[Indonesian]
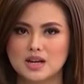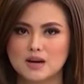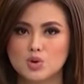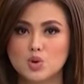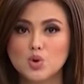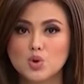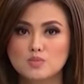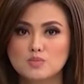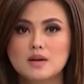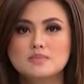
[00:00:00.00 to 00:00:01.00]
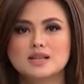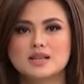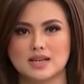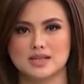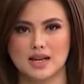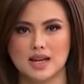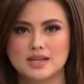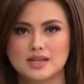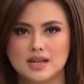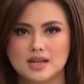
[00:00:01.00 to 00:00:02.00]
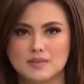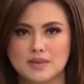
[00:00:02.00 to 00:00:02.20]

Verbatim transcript: Namun hukum berkata lain.